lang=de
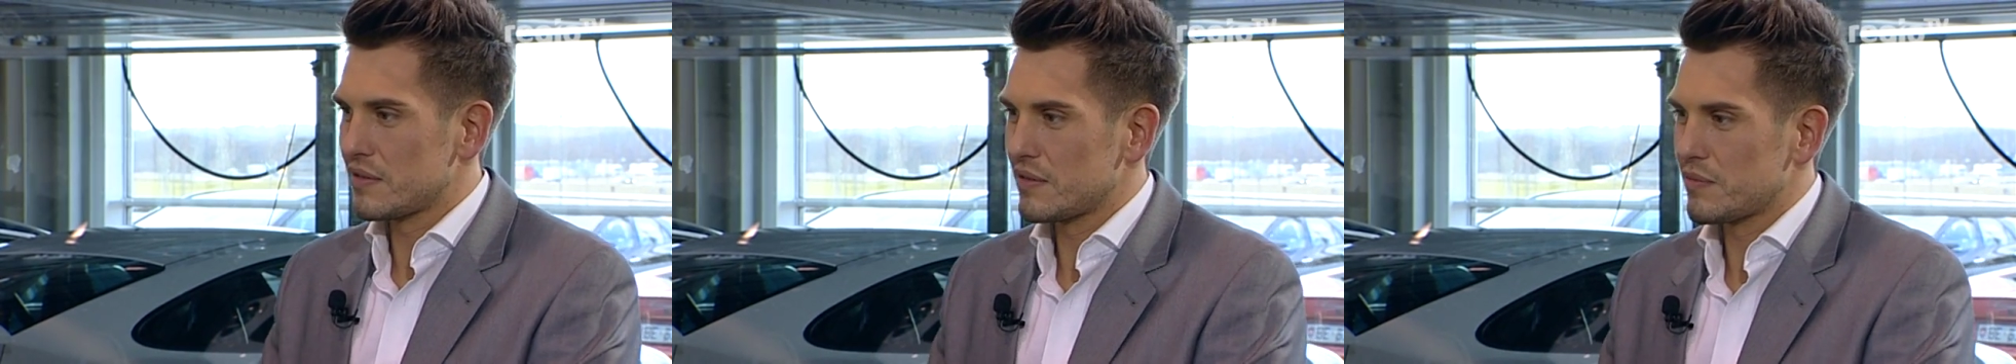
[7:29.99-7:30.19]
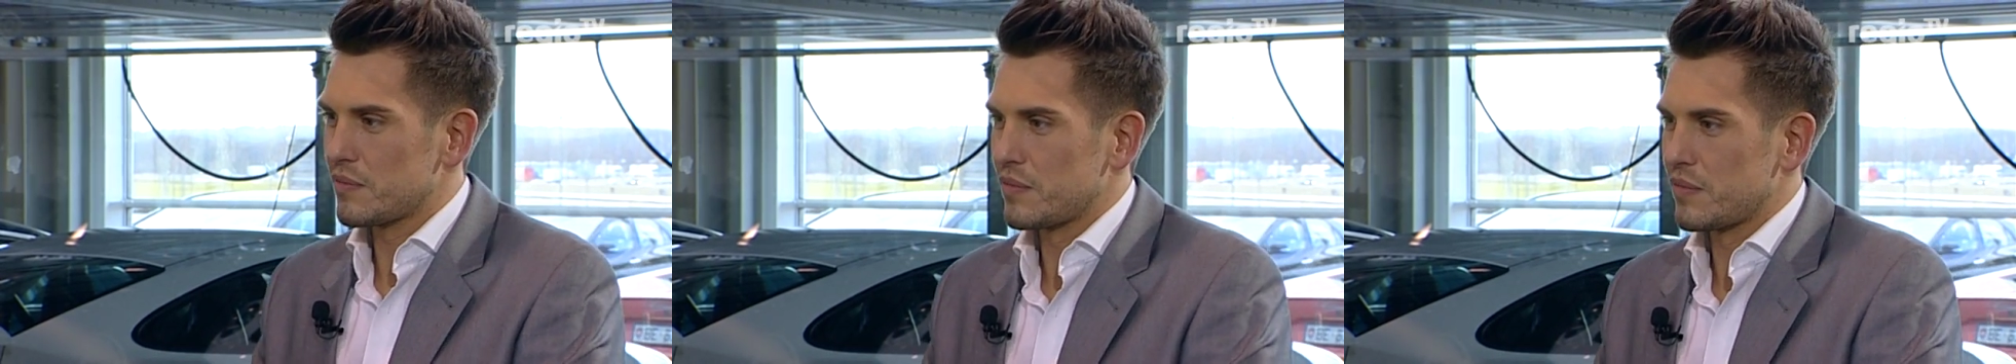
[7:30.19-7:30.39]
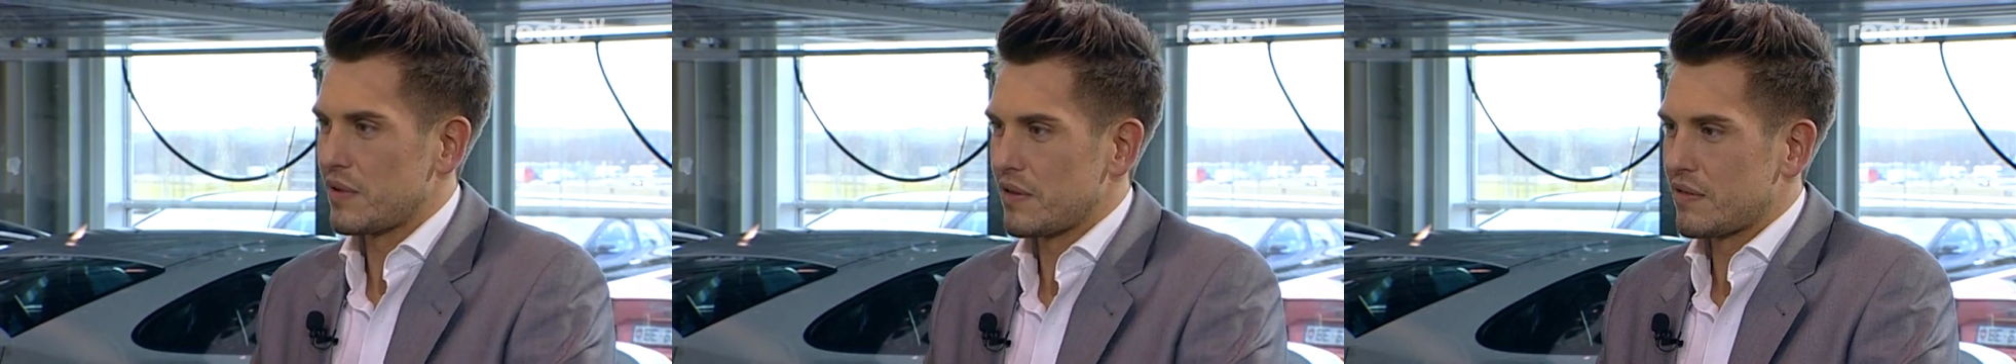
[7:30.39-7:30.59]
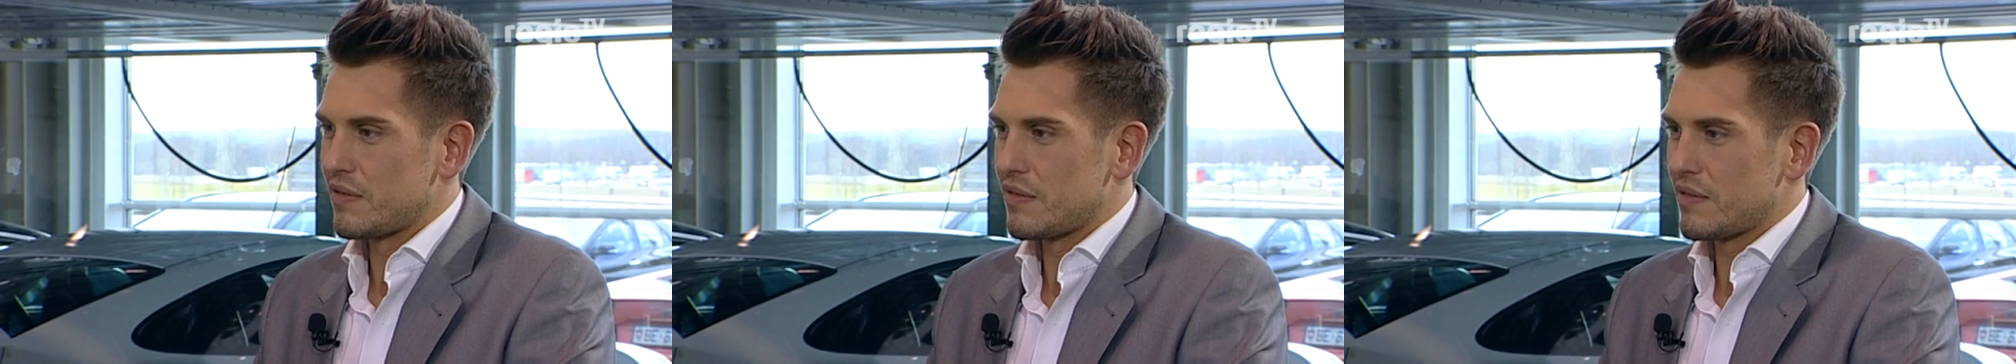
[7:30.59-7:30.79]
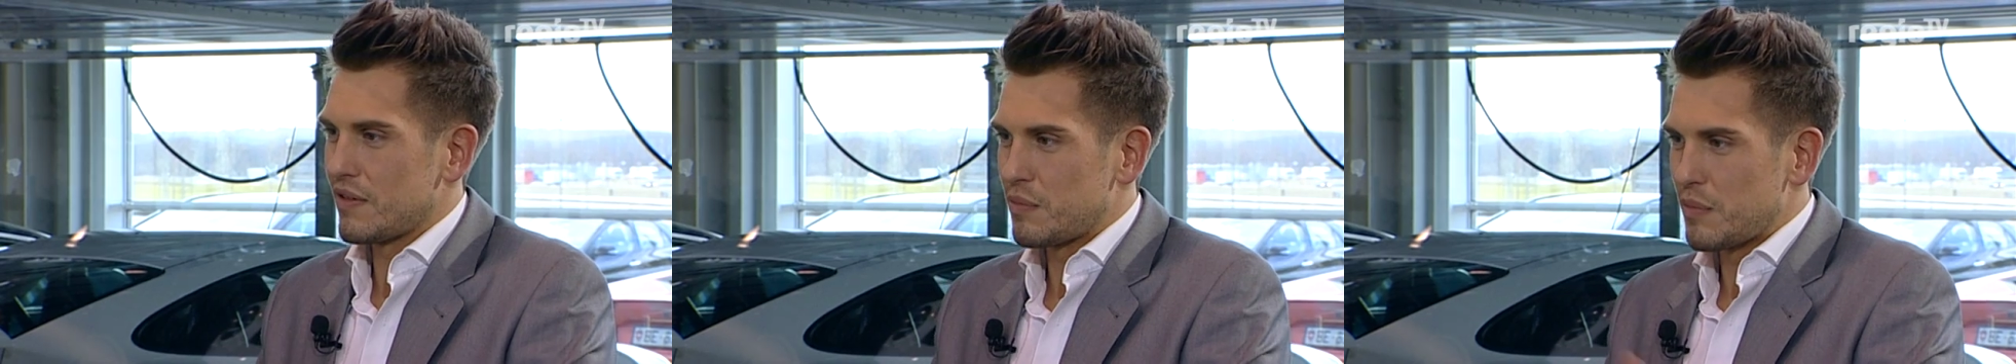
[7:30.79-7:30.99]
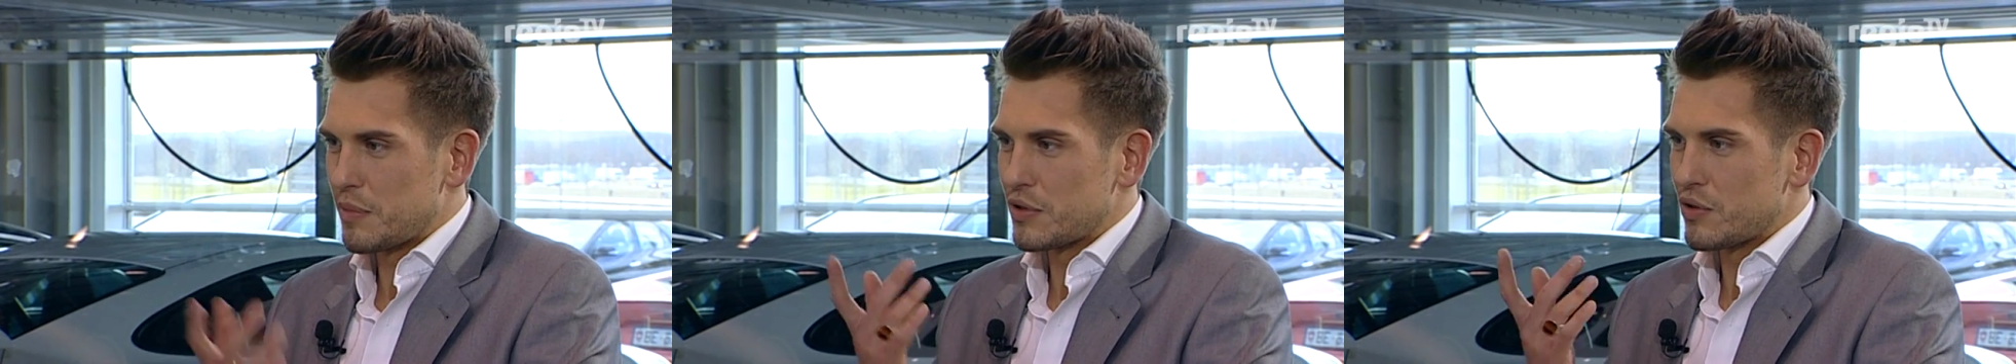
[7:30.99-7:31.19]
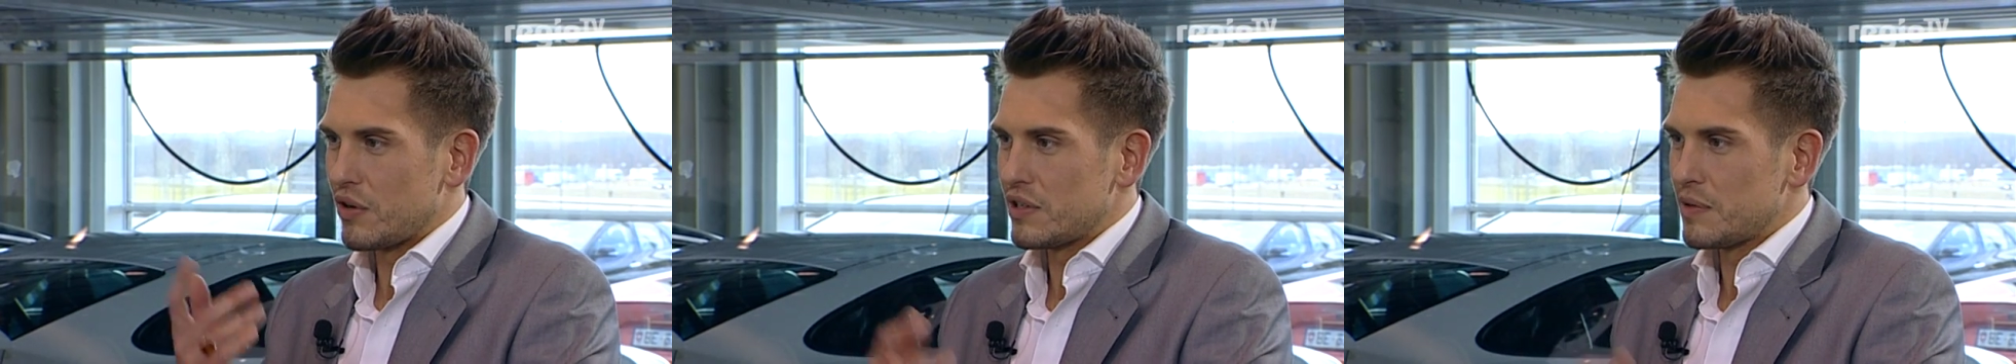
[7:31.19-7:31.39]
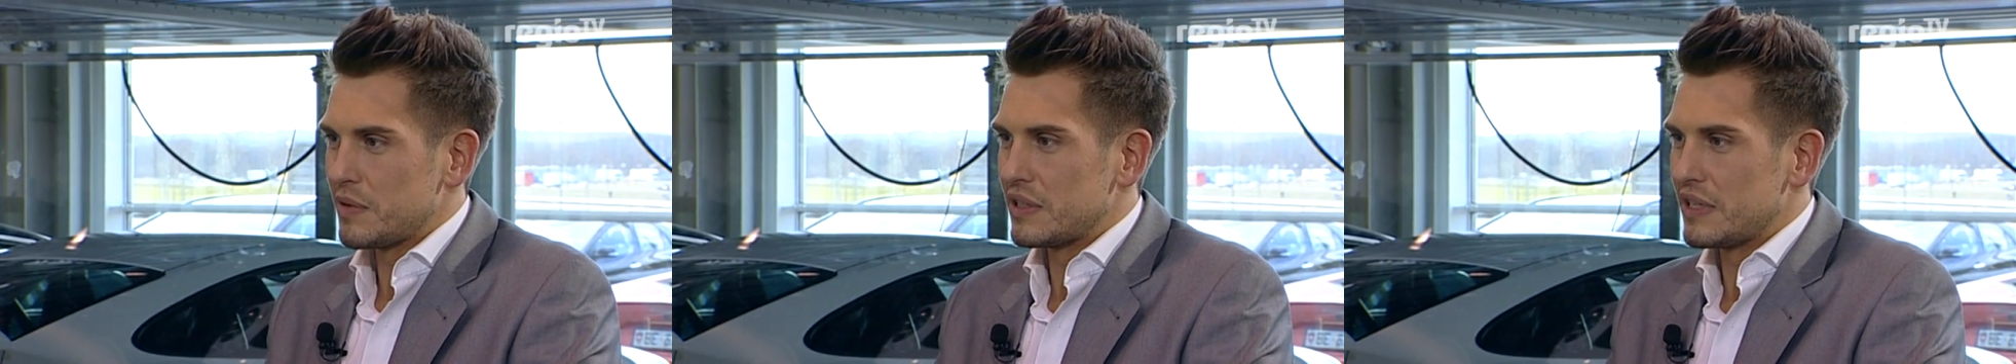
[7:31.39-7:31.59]
ähm, das ist mir bis
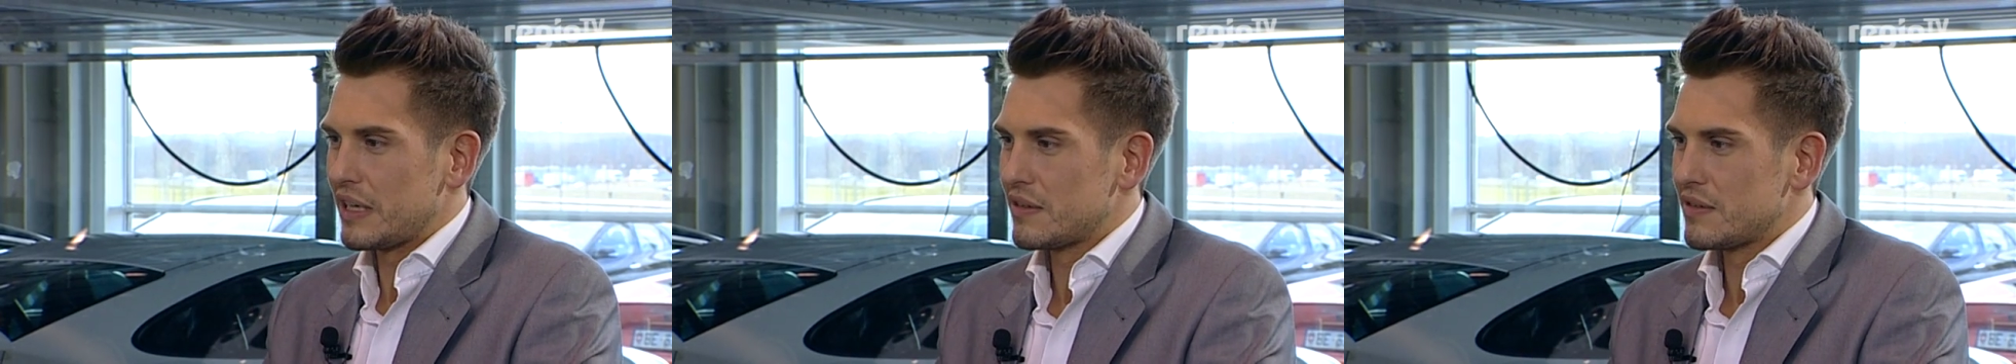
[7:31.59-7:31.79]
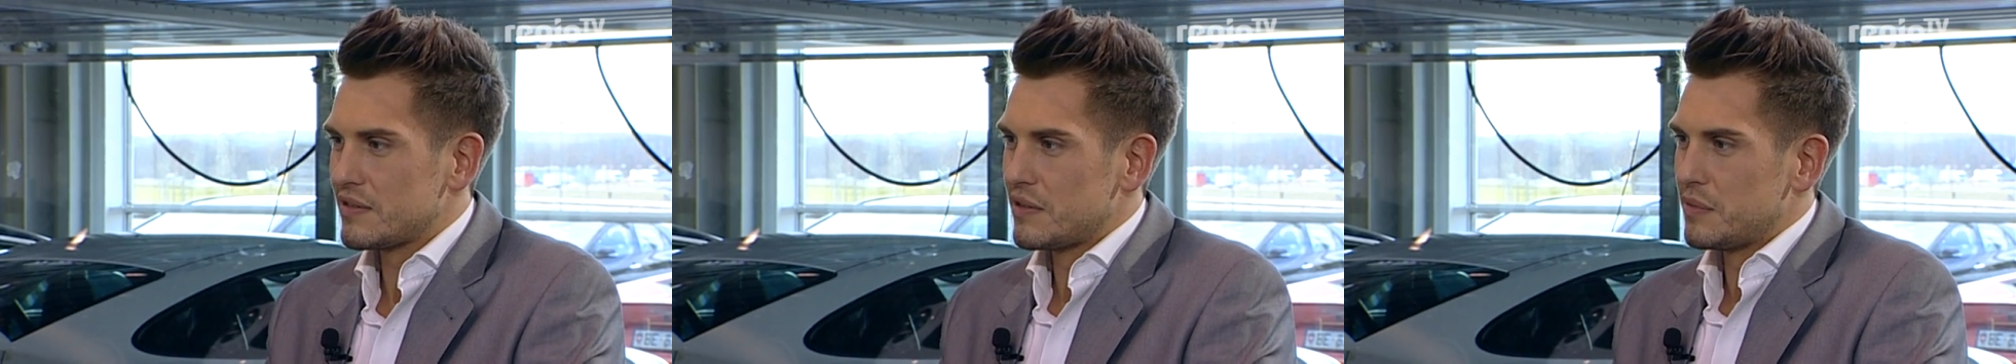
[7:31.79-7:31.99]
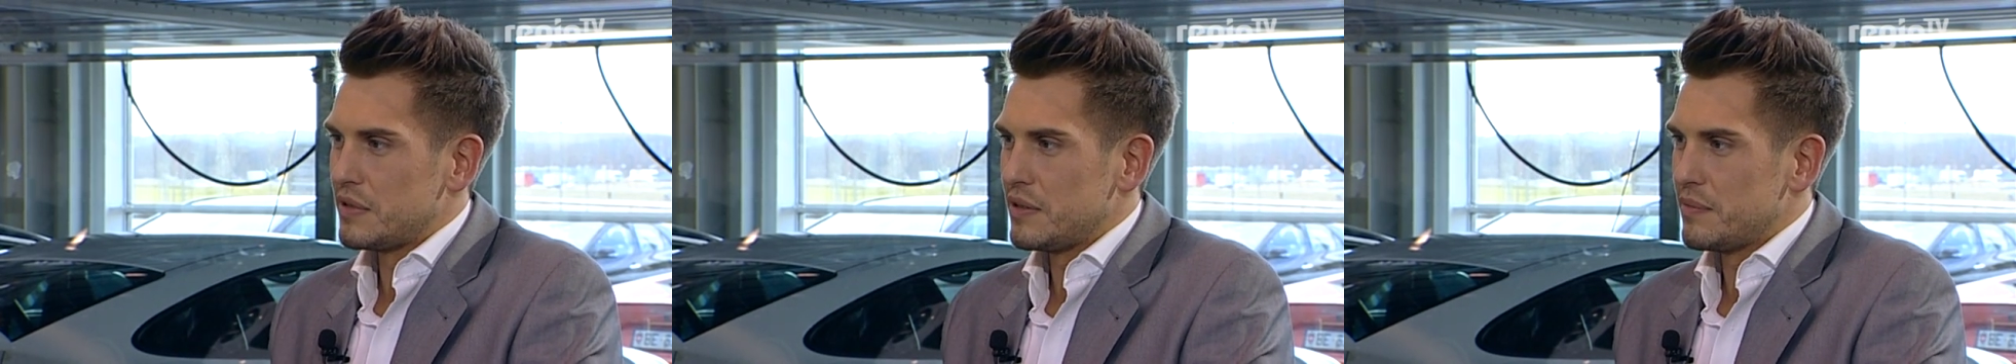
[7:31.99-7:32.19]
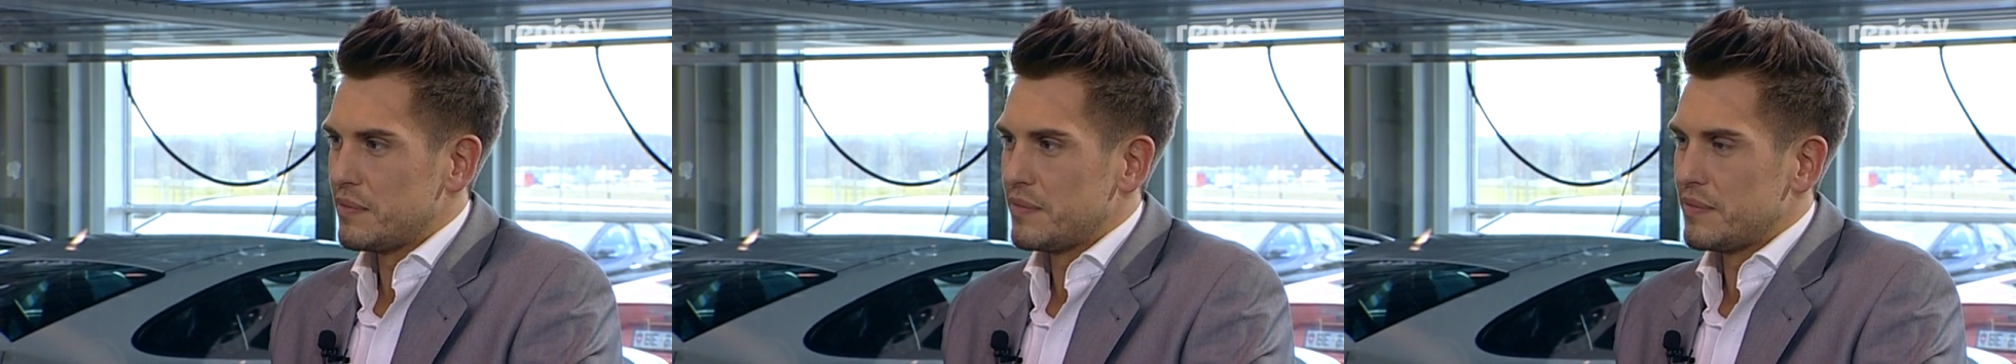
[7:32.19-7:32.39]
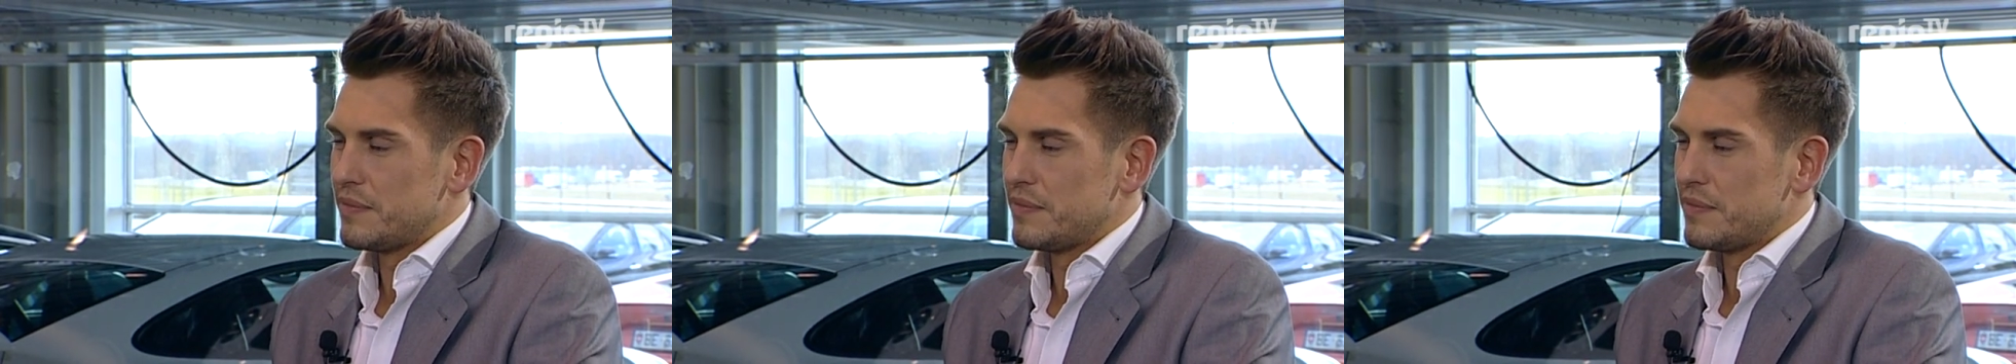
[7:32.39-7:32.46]
heute im Gedächtnis geblieben?